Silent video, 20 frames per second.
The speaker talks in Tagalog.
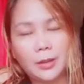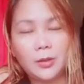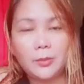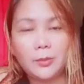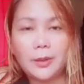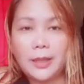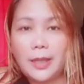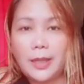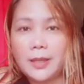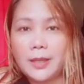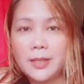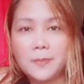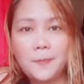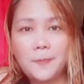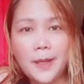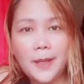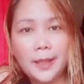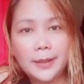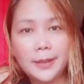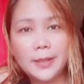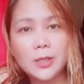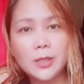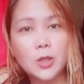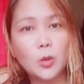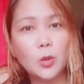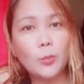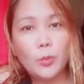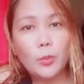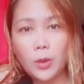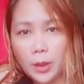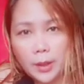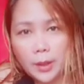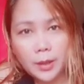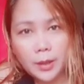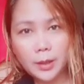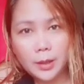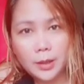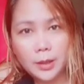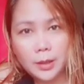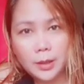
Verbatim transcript: kung mag-expect ka na support,